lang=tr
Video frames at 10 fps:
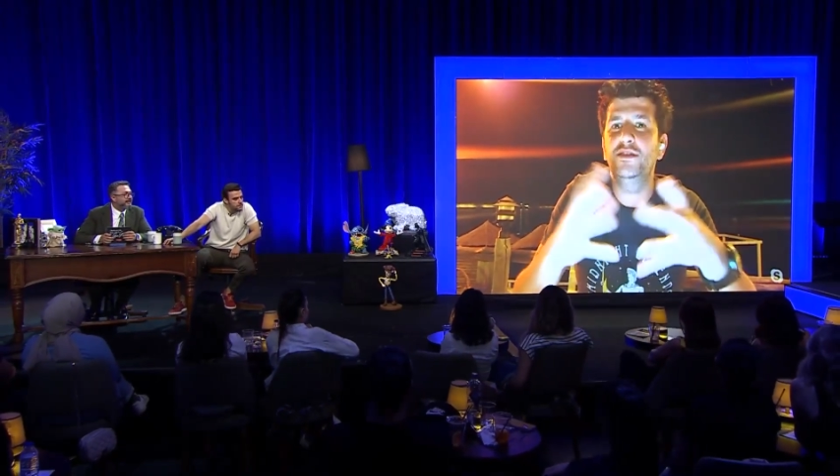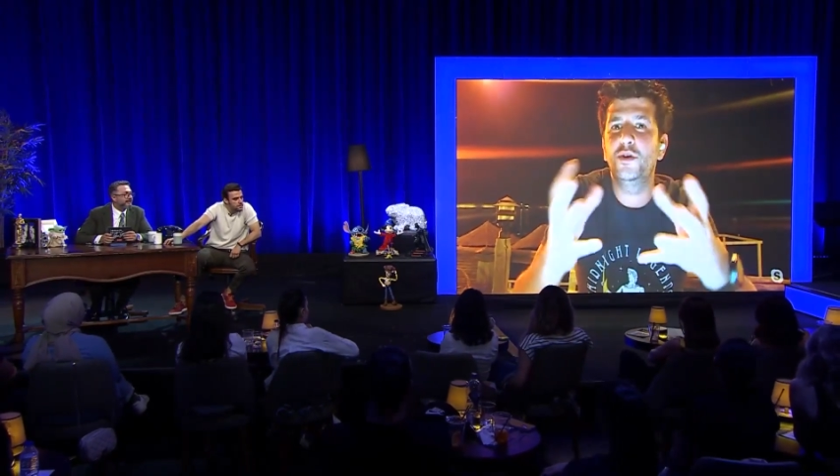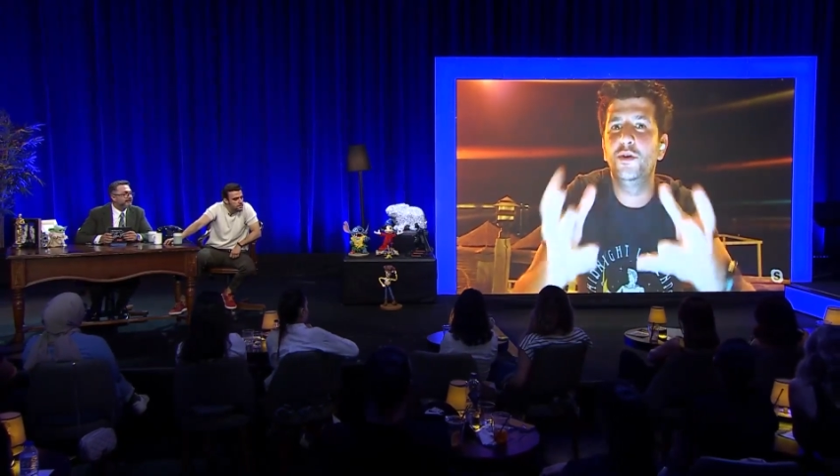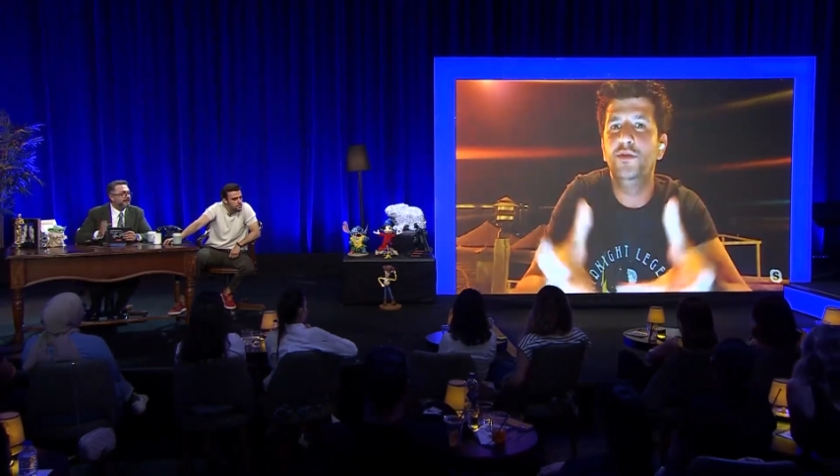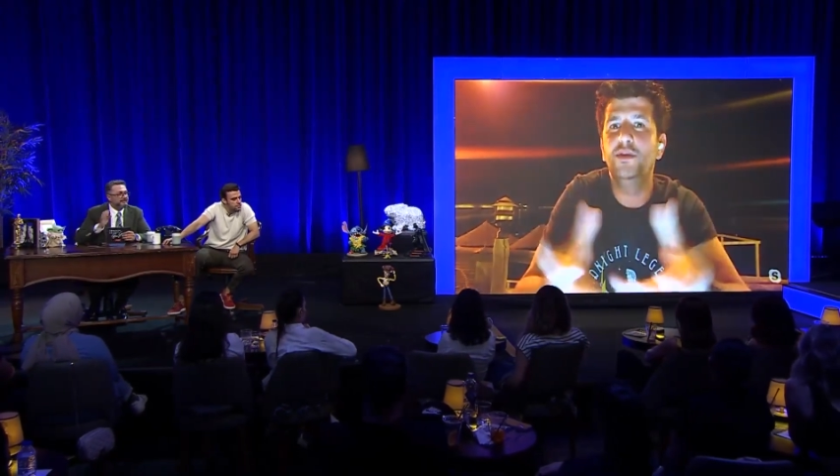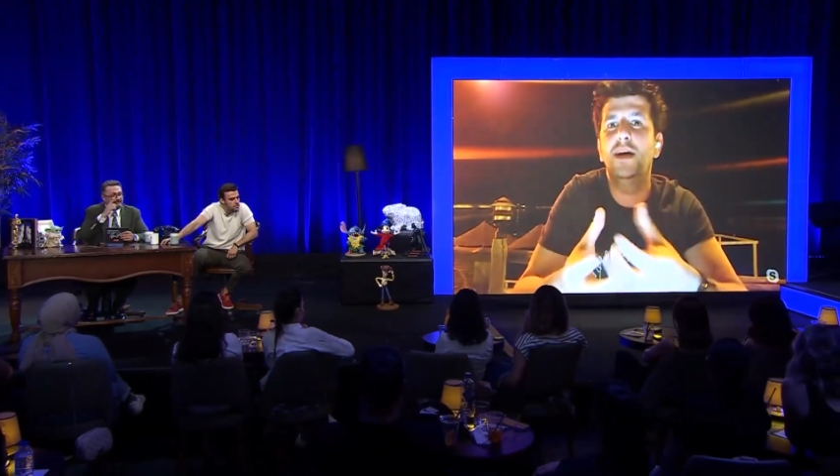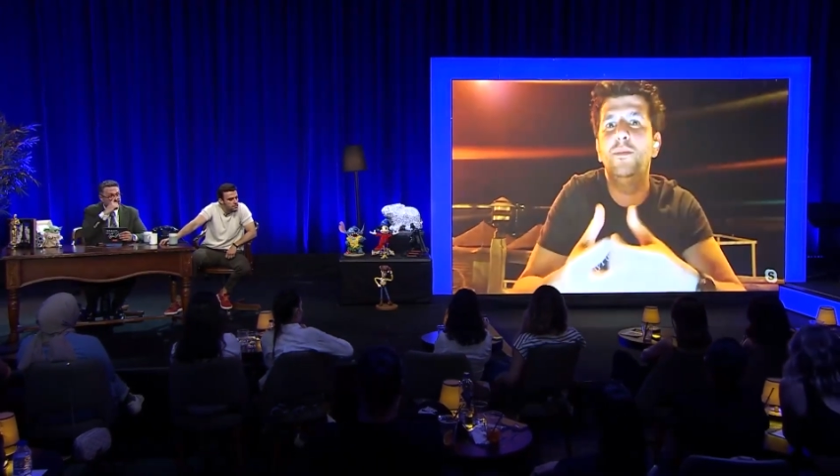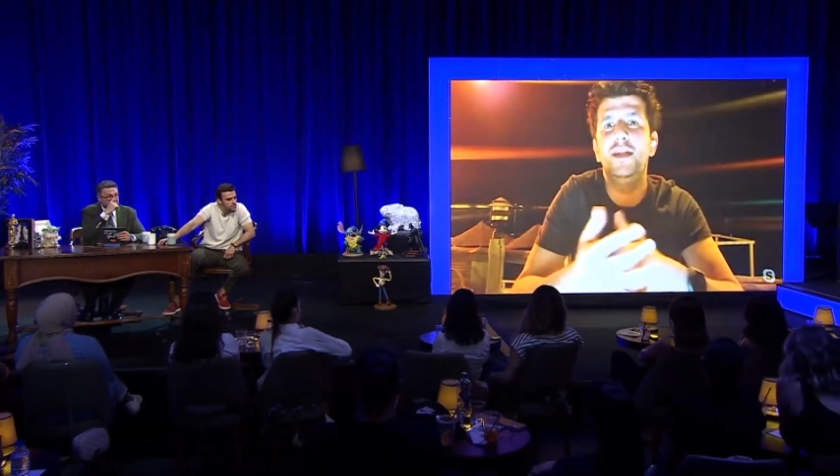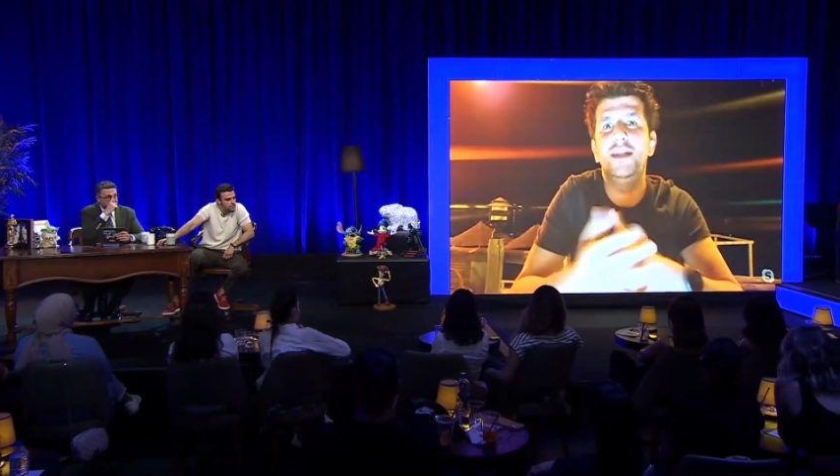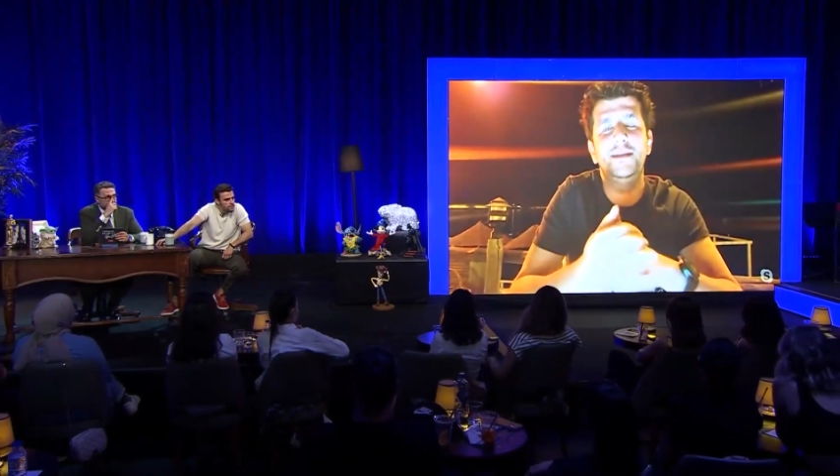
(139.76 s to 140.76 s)
olduğunu kabul
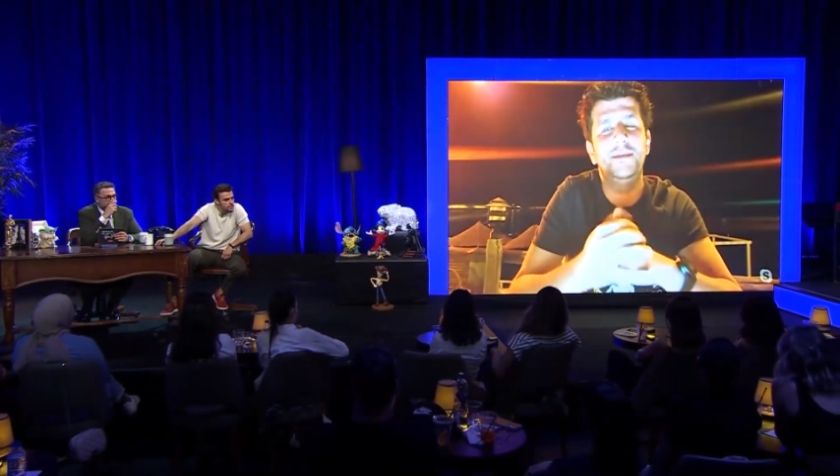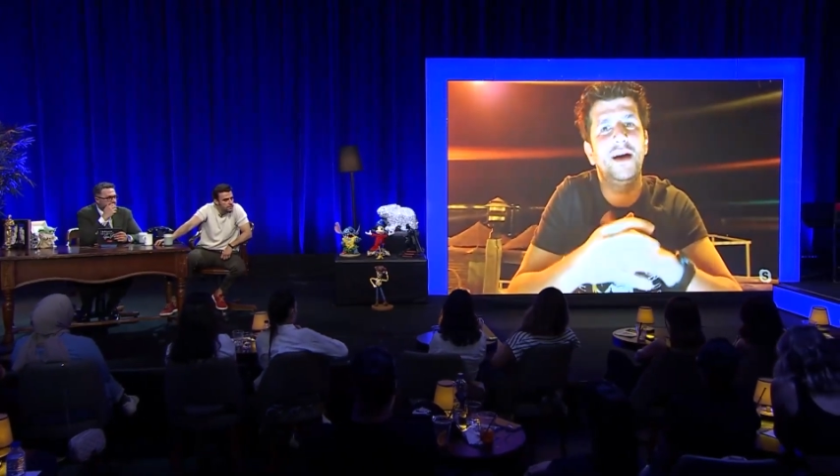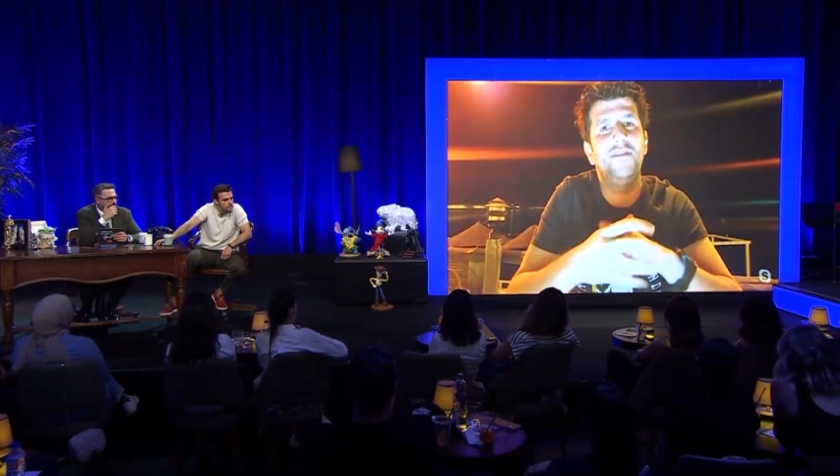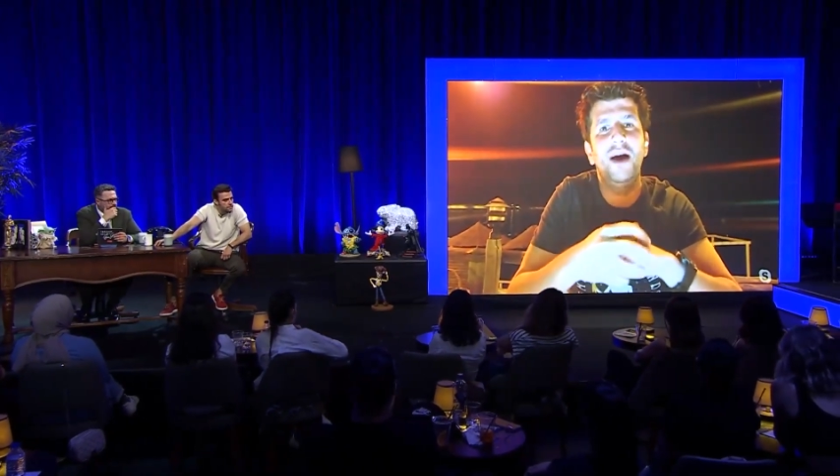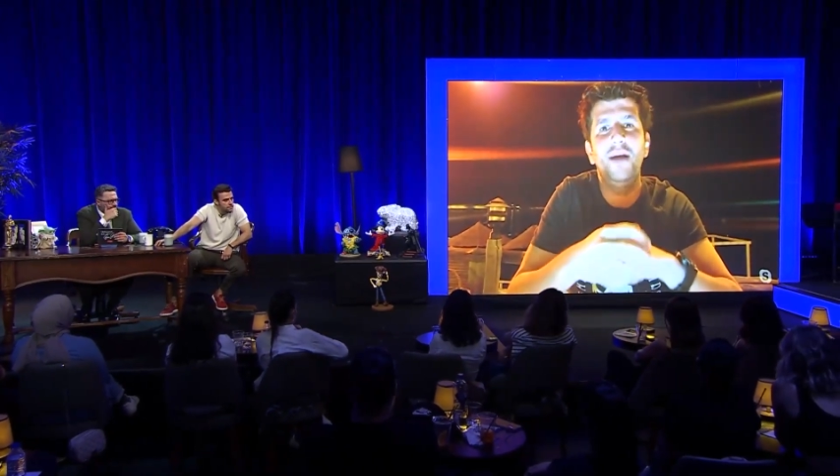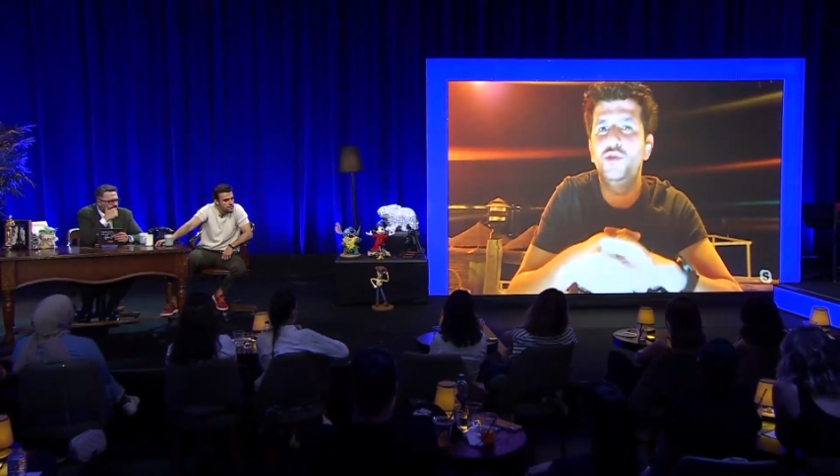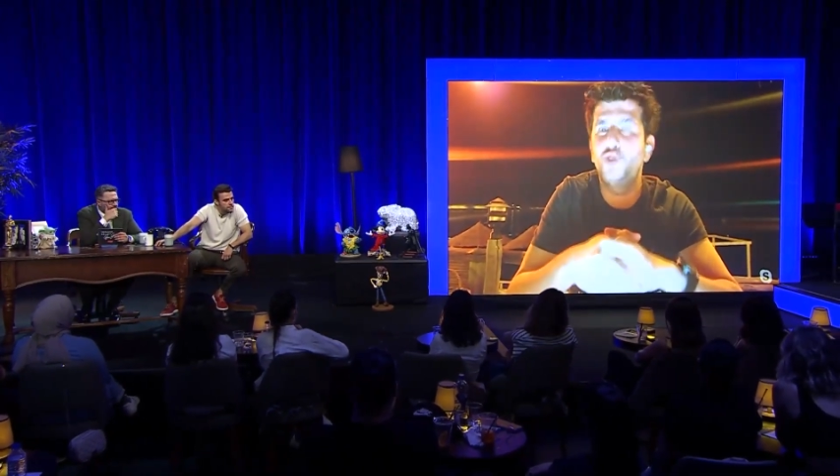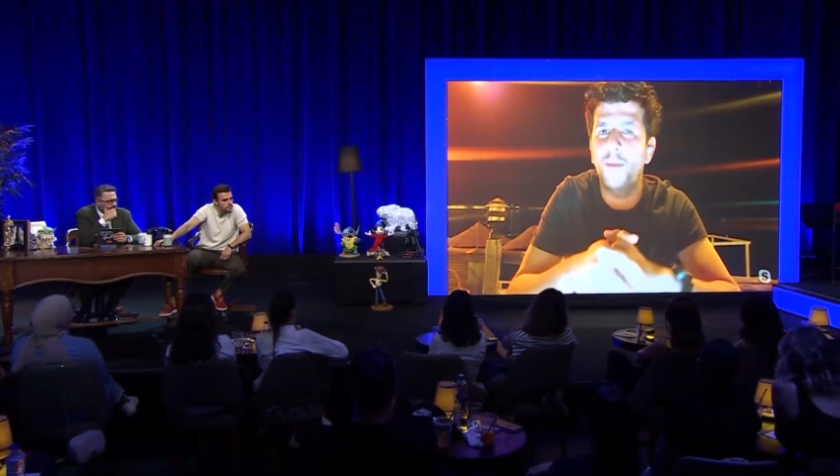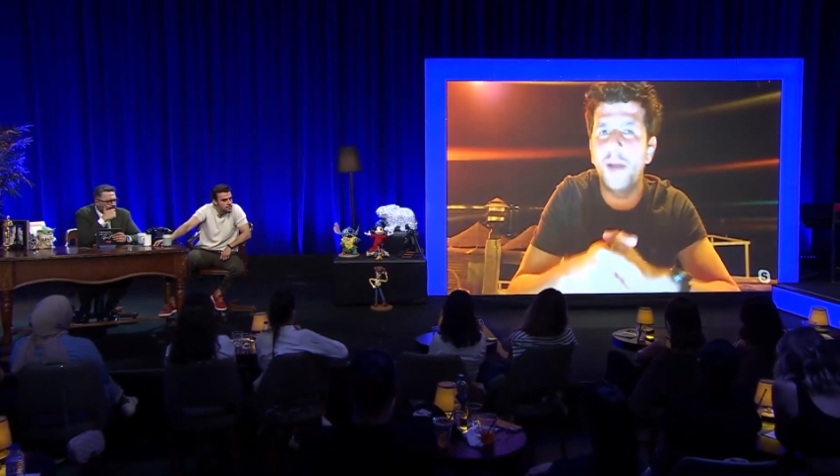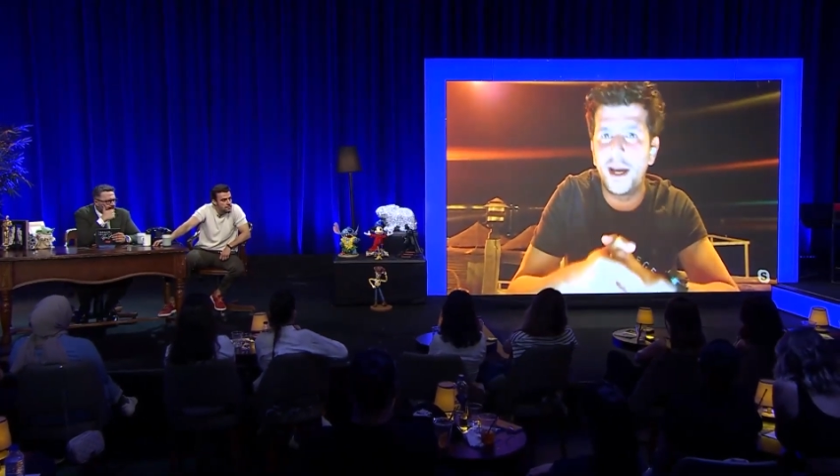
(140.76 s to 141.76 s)
ettiği bir an var mı çok merak